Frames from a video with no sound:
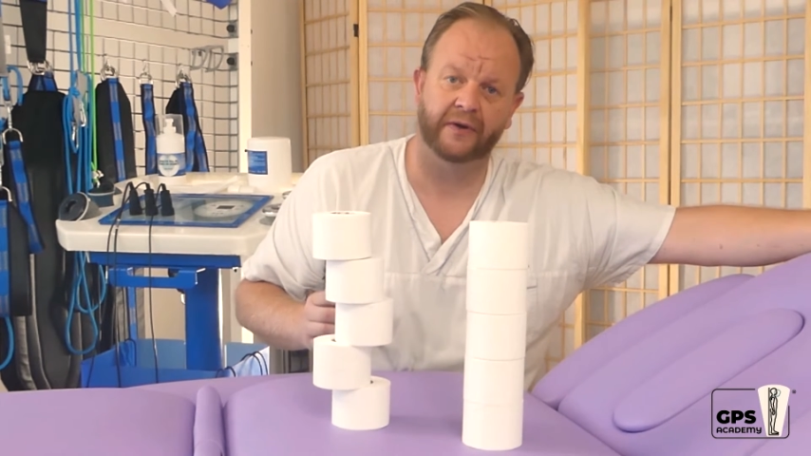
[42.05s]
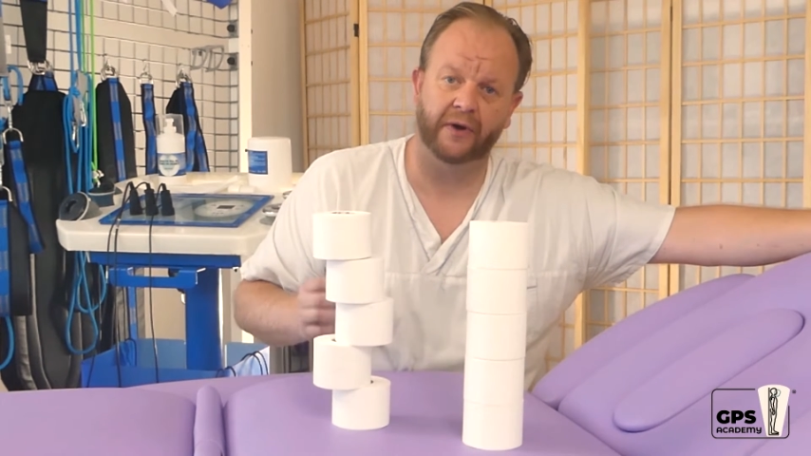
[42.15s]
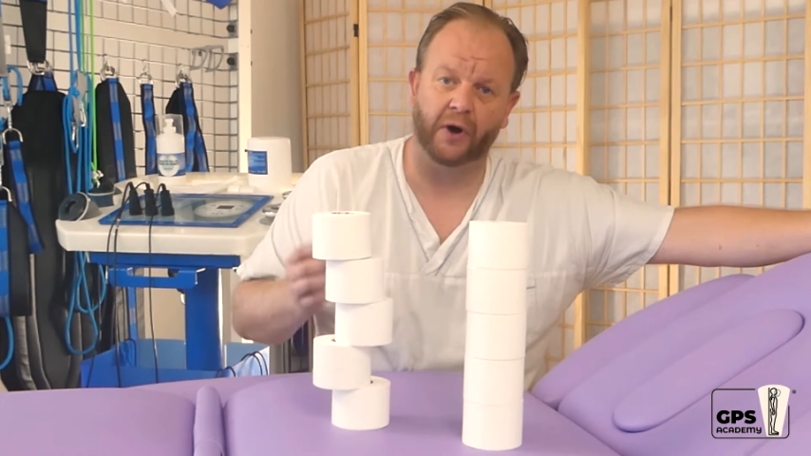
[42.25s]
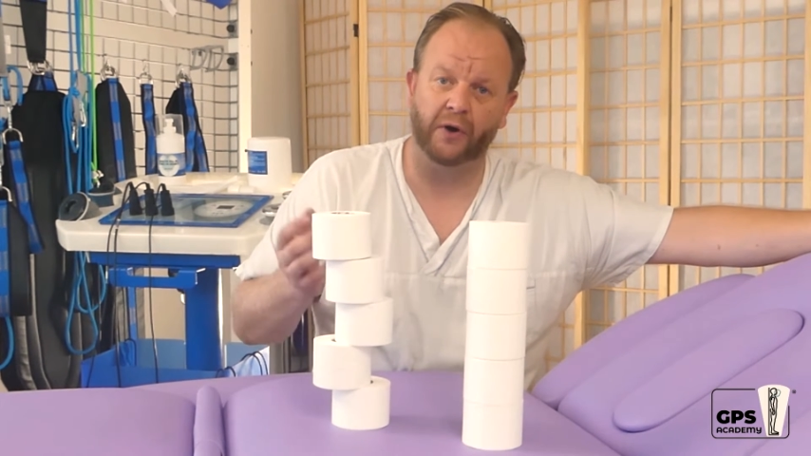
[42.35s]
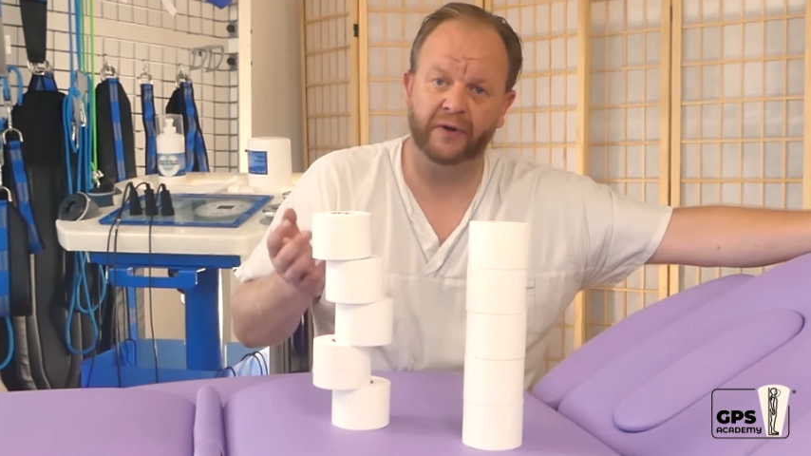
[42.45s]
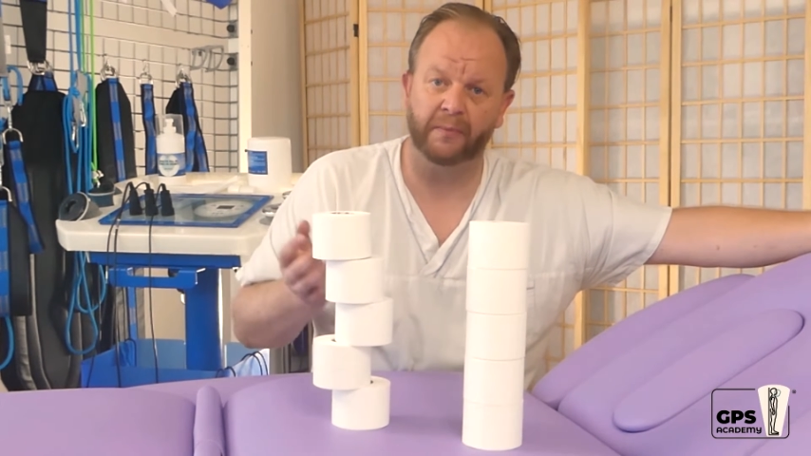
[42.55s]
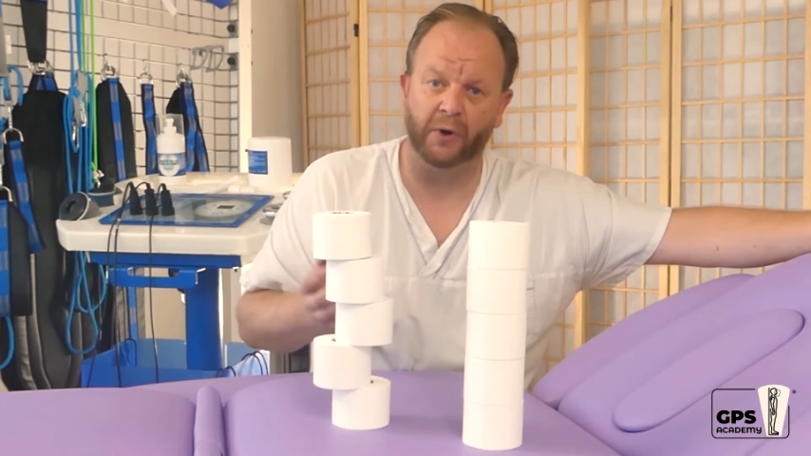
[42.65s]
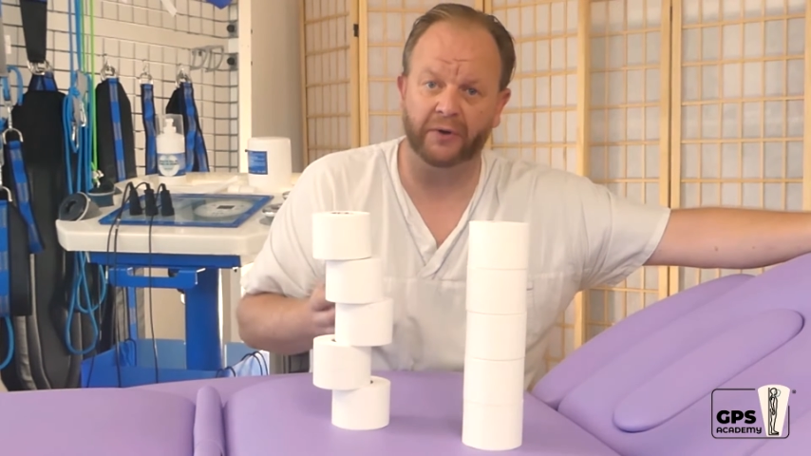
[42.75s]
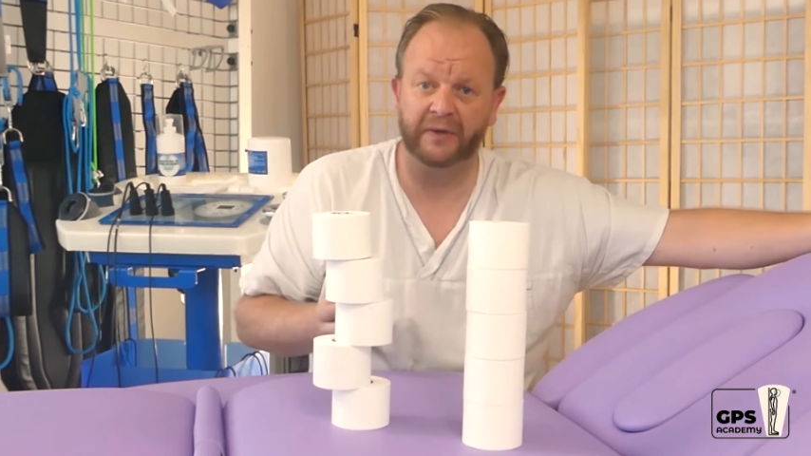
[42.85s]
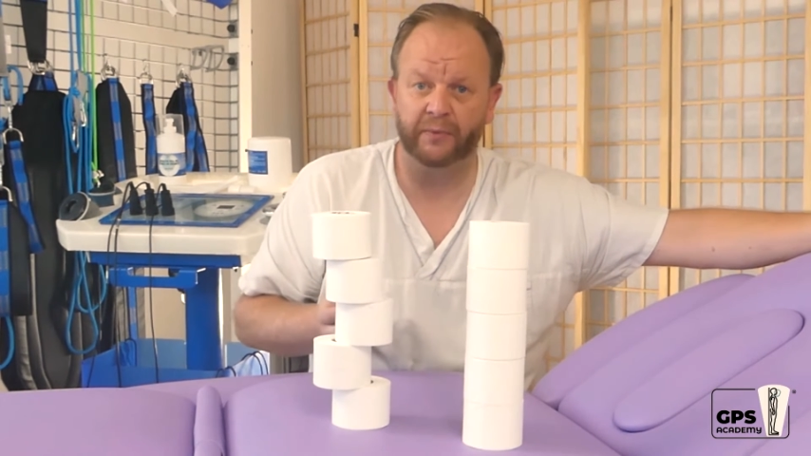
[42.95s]
che si
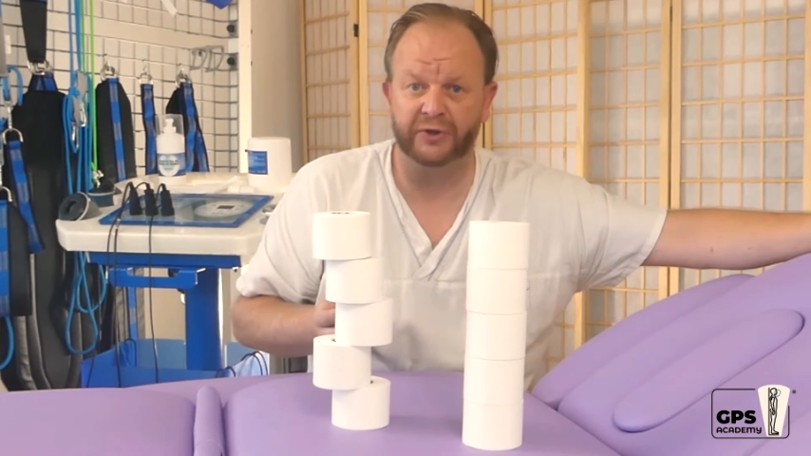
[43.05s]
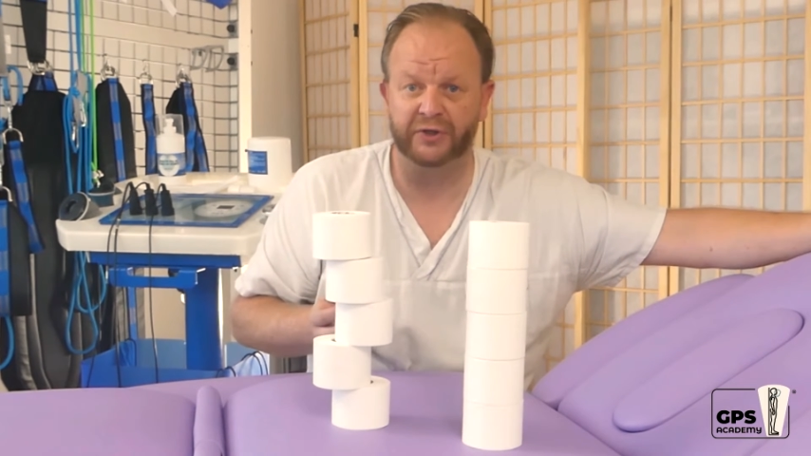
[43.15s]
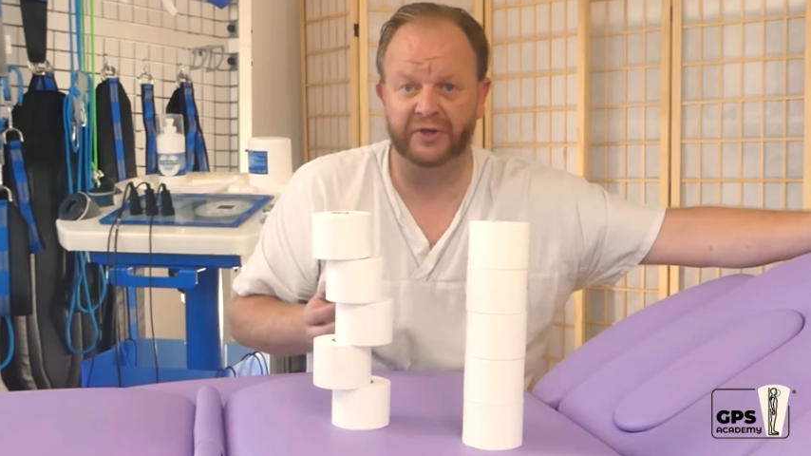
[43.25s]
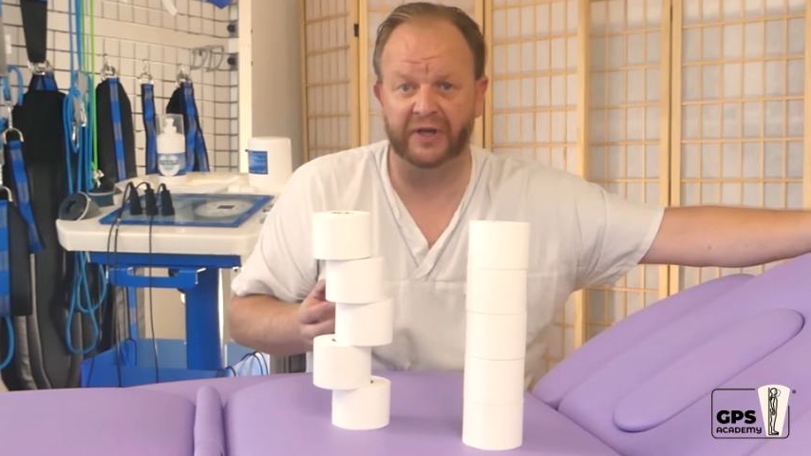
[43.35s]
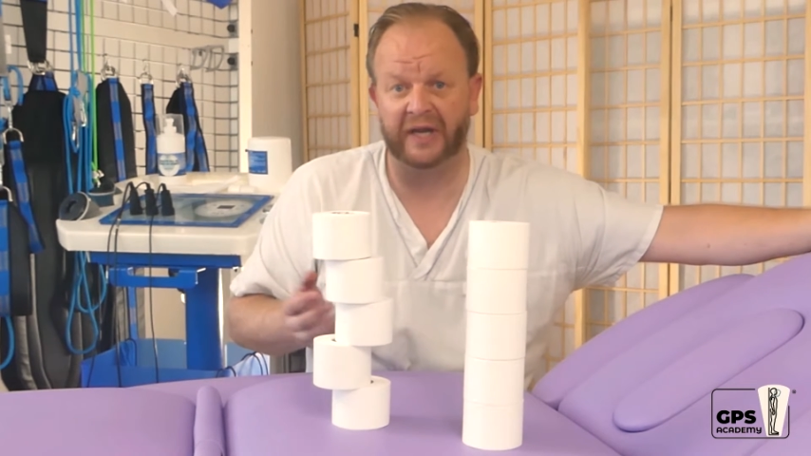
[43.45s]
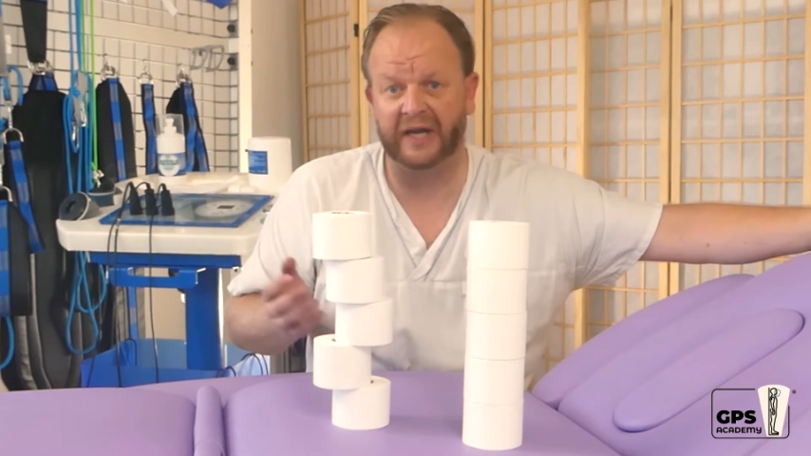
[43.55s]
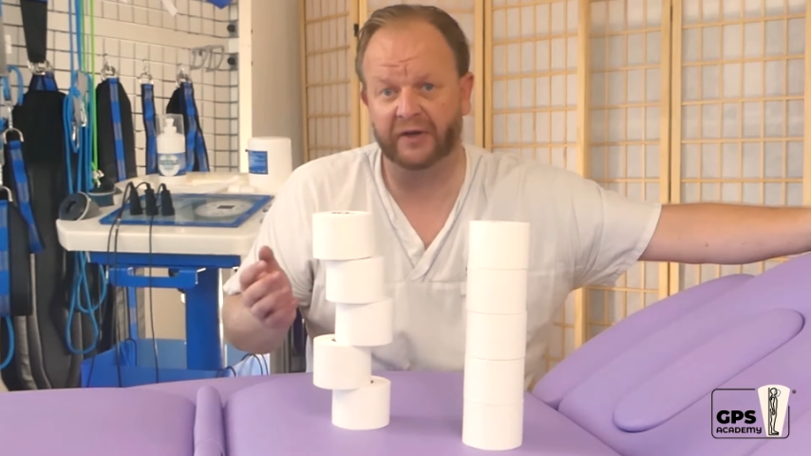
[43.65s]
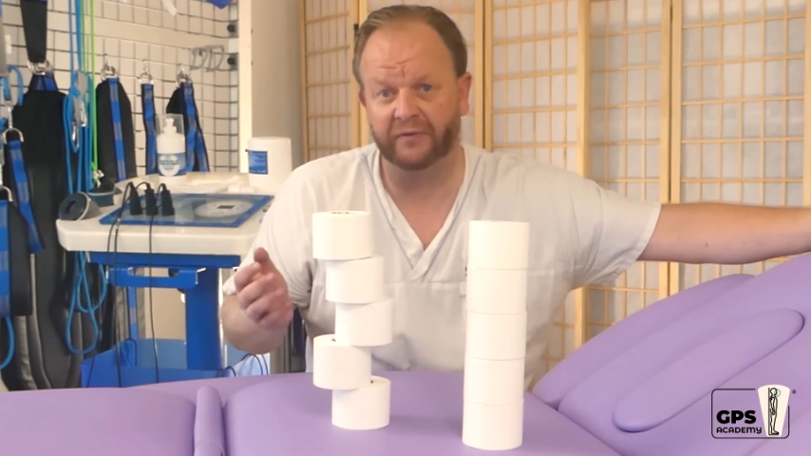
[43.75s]
riflette sul corpo,